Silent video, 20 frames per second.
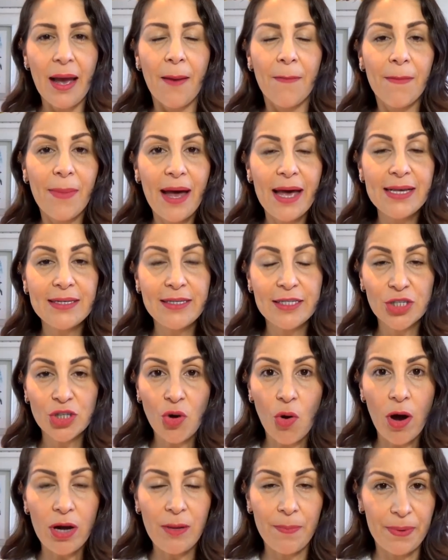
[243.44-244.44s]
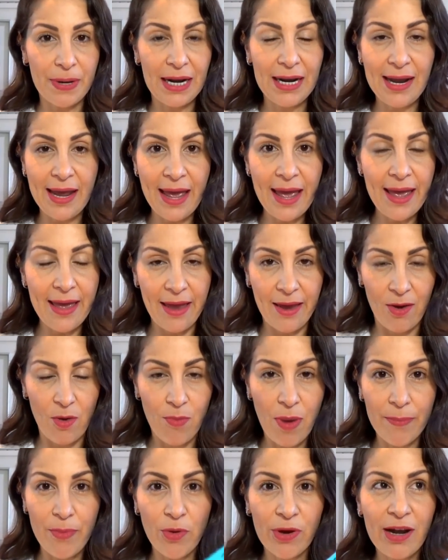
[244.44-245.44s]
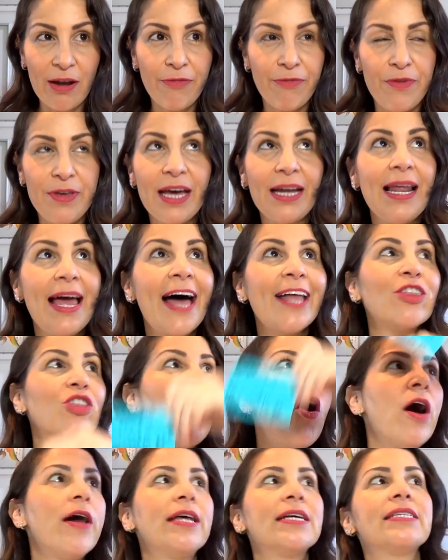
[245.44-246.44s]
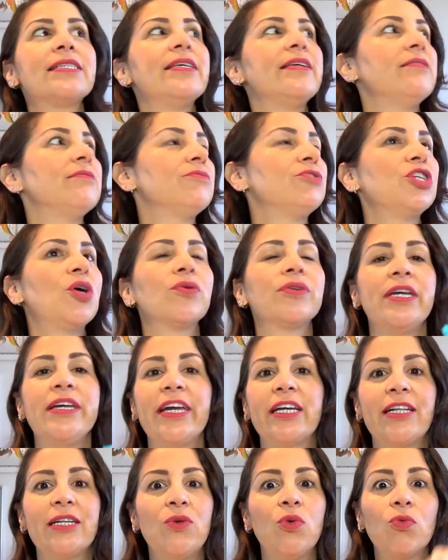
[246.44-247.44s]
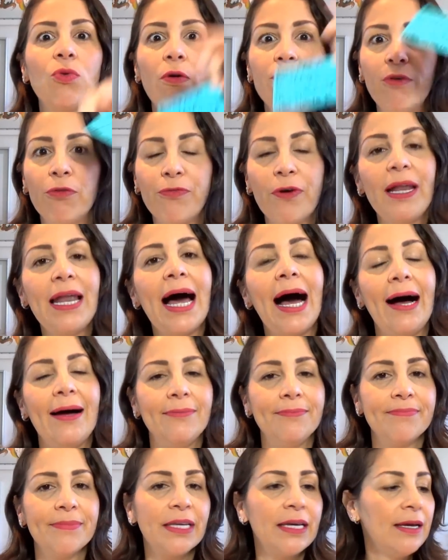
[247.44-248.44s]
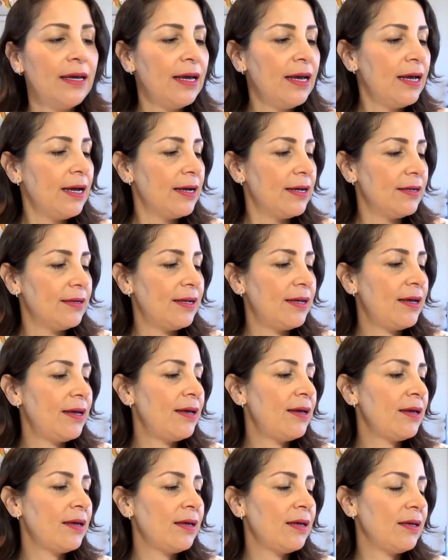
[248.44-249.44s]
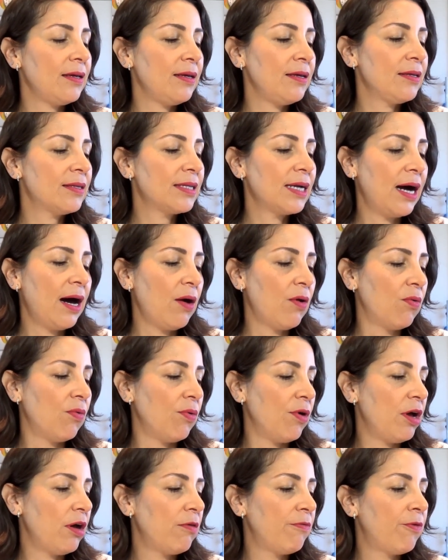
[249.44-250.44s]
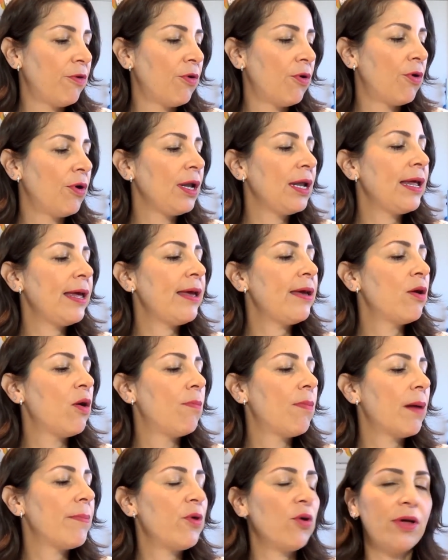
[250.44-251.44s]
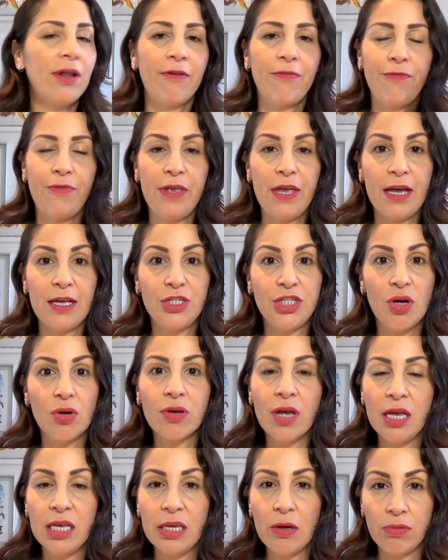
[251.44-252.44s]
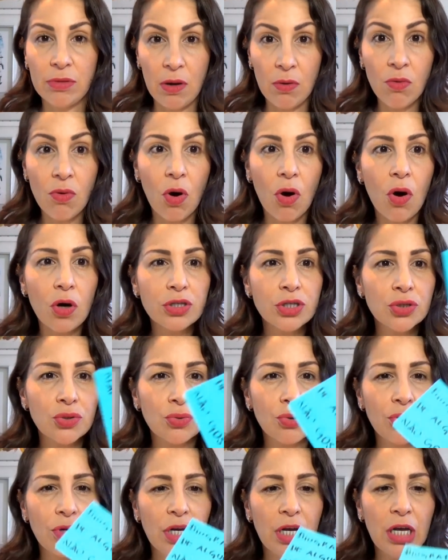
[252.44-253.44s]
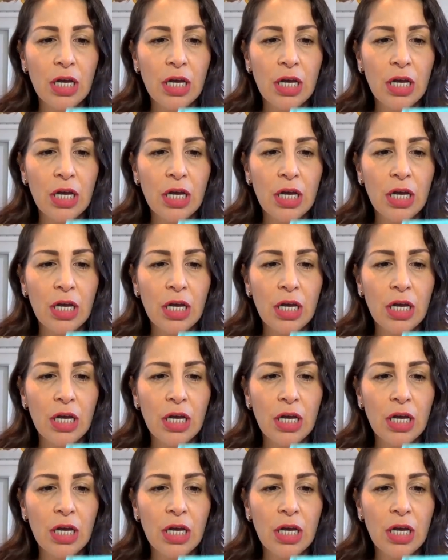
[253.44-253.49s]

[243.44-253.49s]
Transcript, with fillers: mas escolhe para ler uma biografia aleatória, assim, de alguém que ela nunca ouviu falar né? Então eu vou ler uma biografia de alguém que eu não gosto.